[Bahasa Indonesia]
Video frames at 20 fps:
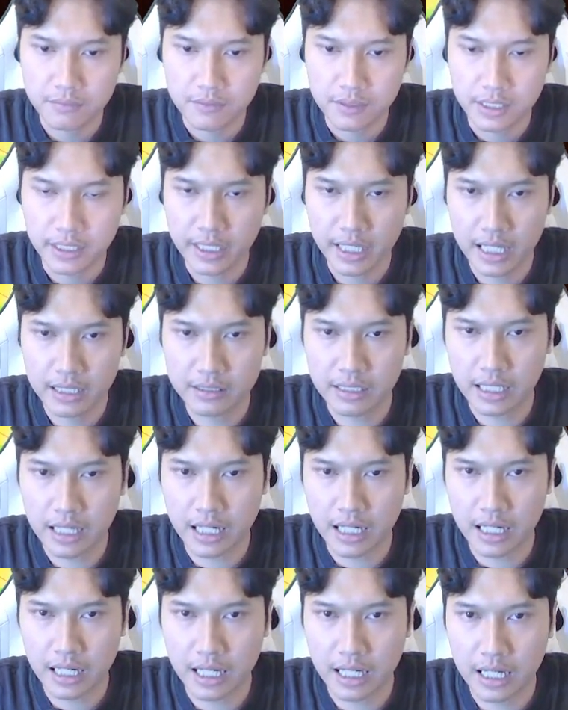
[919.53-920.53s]
Ini
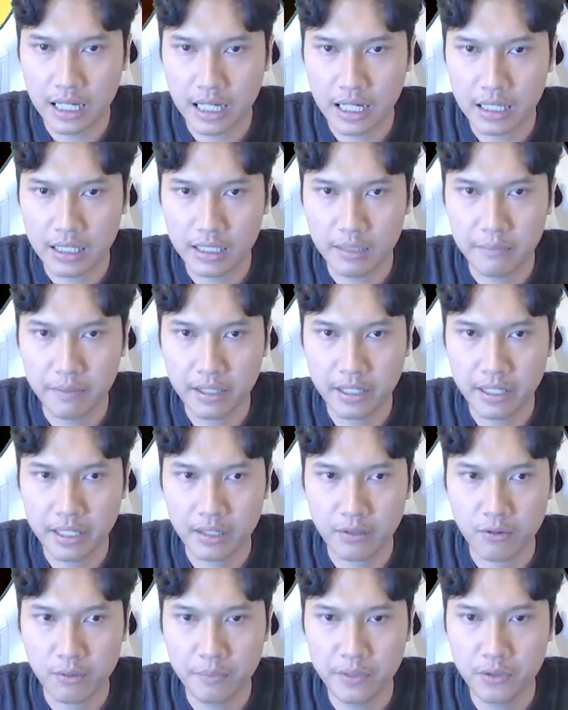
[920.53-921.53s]
antara di mana ya?
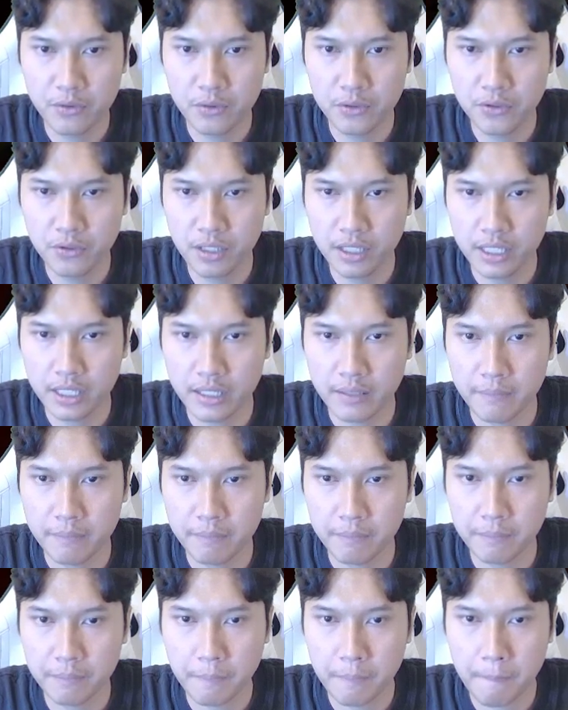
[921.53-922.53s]
Gue bingung juga ya.
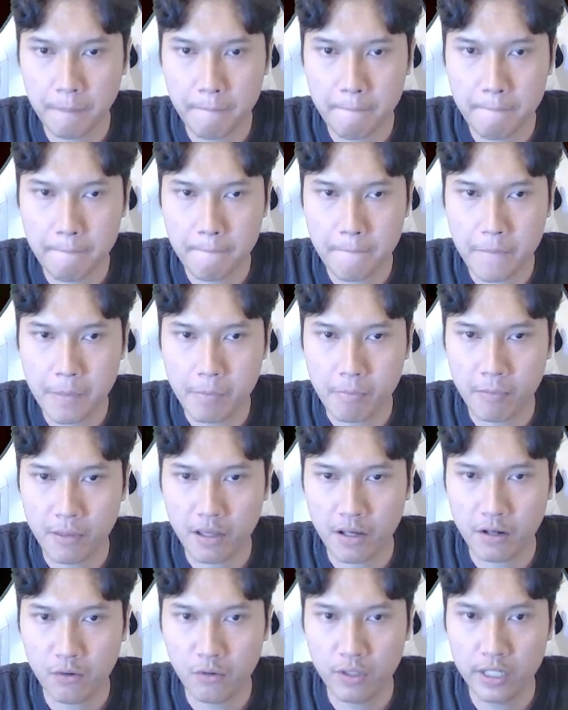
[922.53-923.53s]

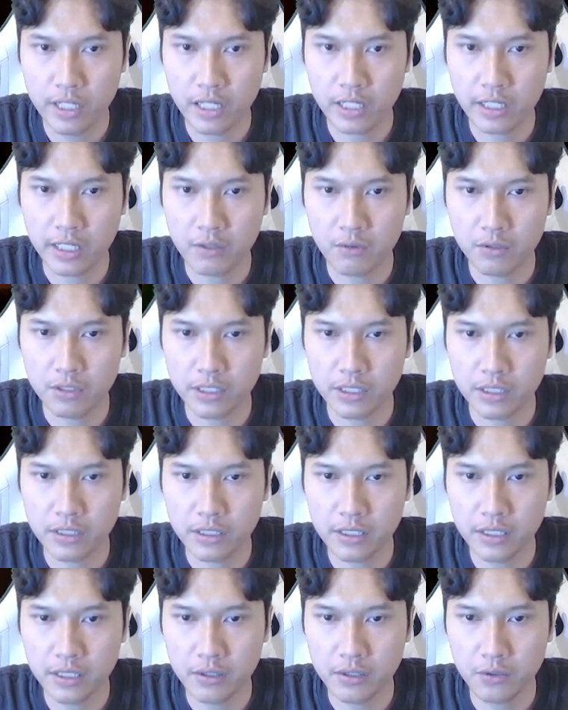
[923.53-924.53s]
Dia ngikutin,
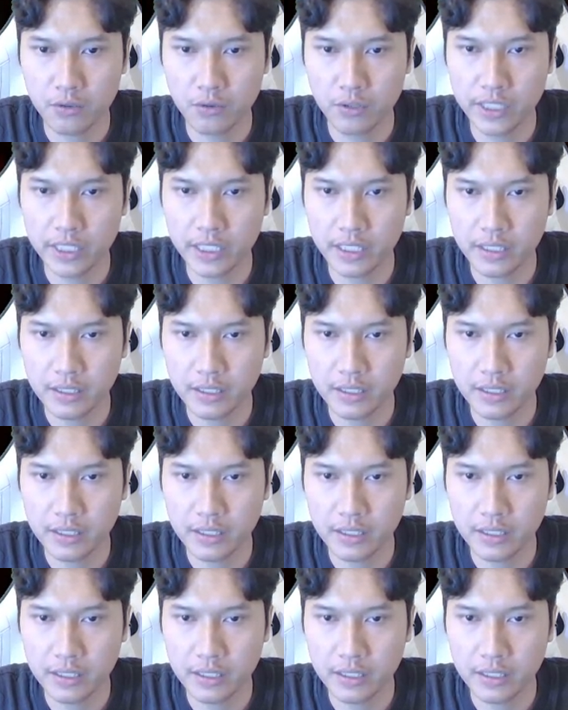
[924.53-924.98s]
eh, nungguin